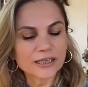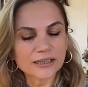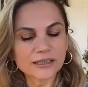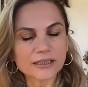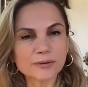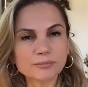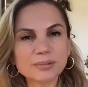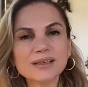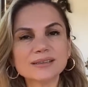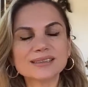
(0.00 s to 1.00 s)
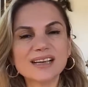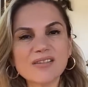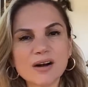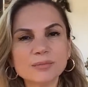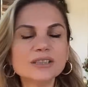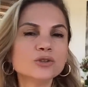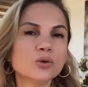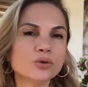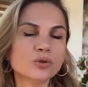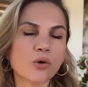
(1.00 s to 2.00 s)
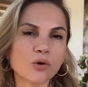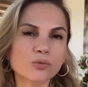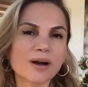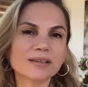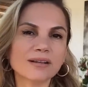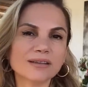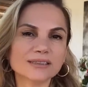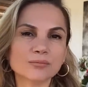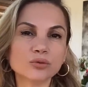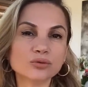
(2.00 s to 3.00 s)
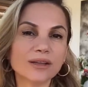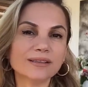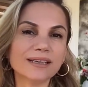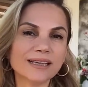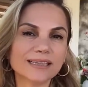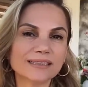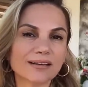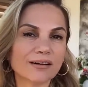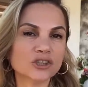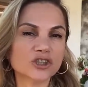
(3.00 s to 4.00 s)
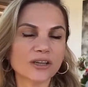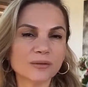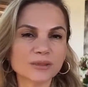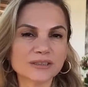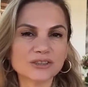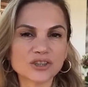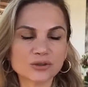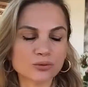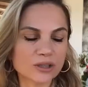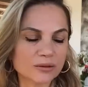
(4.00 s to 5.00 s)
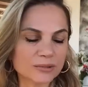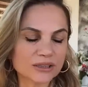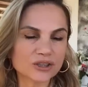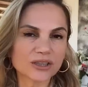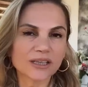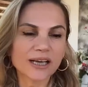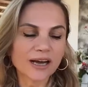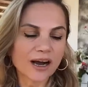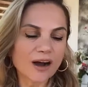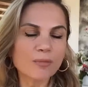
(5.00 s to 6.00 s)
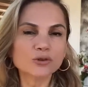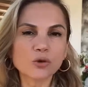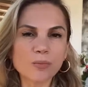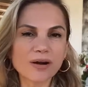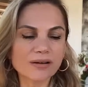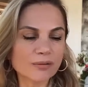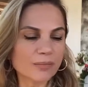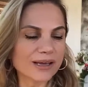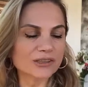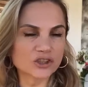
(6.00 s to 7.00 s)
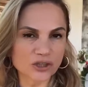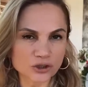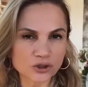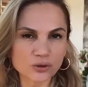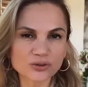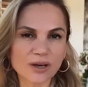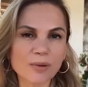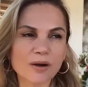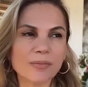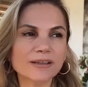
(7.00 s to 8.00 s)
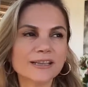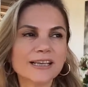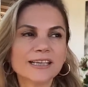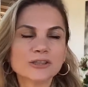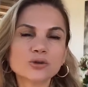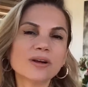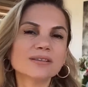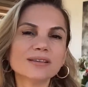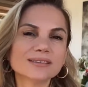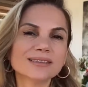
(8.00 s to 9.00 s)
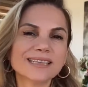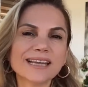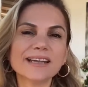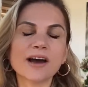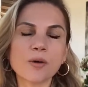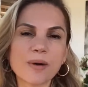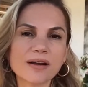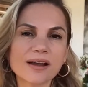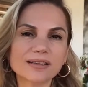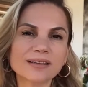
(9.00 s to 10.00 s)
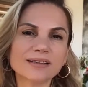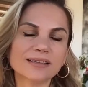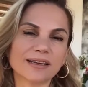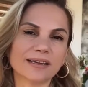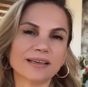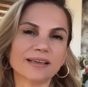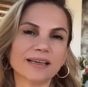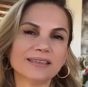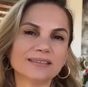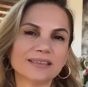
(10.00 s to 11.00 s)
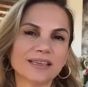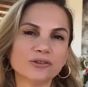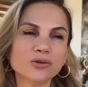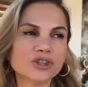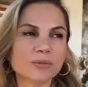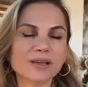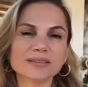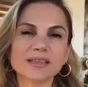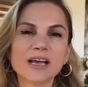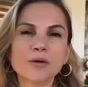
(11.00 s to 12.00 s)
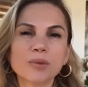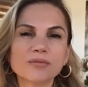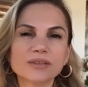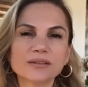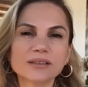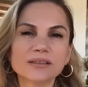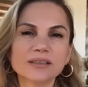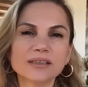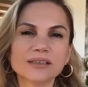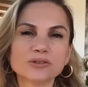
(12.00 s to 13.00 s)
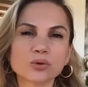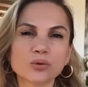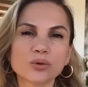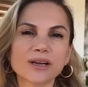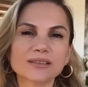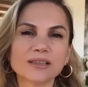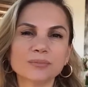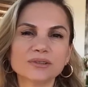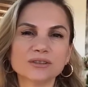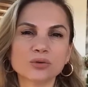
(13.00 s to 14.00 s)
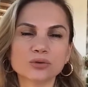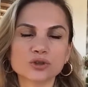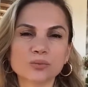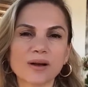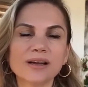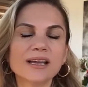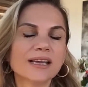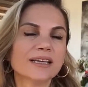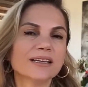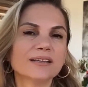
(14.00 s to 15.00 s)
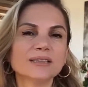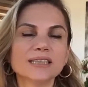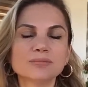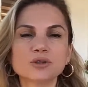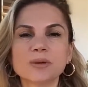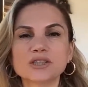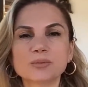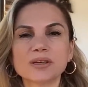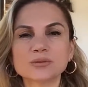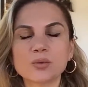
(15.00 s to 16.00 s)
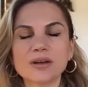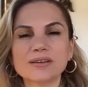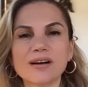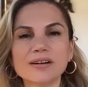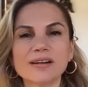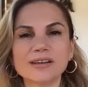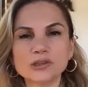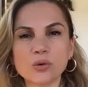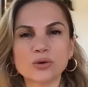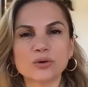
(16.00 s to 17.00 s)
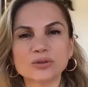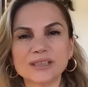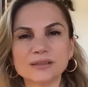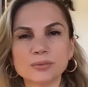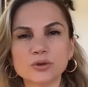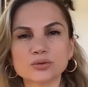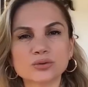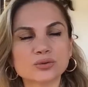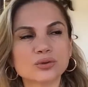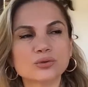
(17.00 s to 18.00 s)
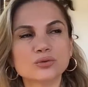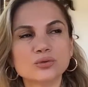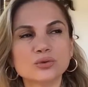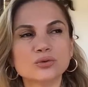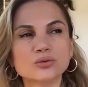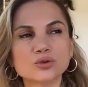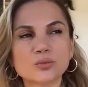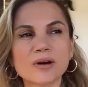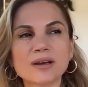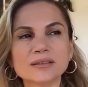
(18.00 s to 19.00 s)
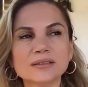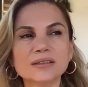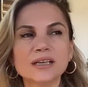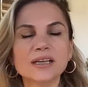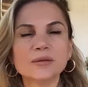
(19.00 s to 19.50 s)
E, biraz devamını görüyor olmak lazım. Buradan nereye gider? Aşağıya mı gidecek, yukarı mı gidecek? ama toparlanmaya çalışıyor. Tamamen şu anda aslında gelen haberlerden de e, etkileniyor. İşte biraz Powell'ın e, son olarak yaptığı konuşma 75 e, bas puan hala yok dedi biliyorsunuz. Dün cumaydı.